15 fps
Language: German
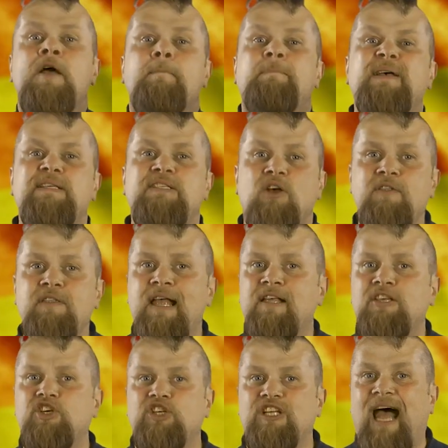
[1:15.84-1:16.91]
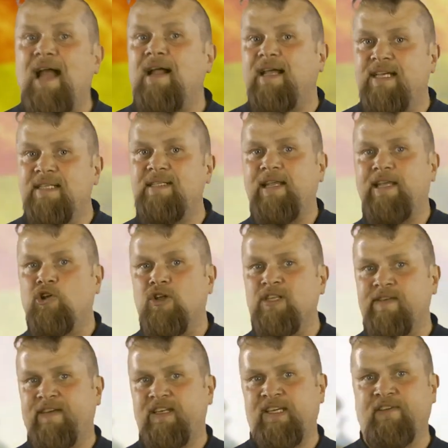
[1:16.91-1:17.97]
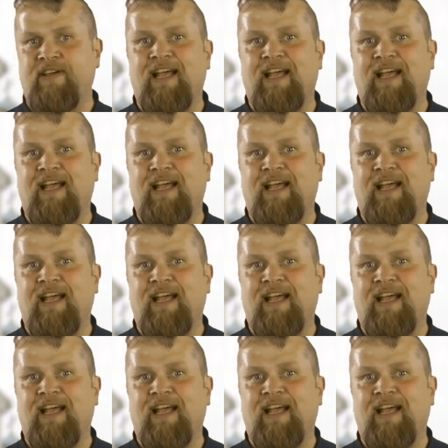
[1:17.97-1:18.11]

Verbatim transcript: Besonders stark christlich-konservative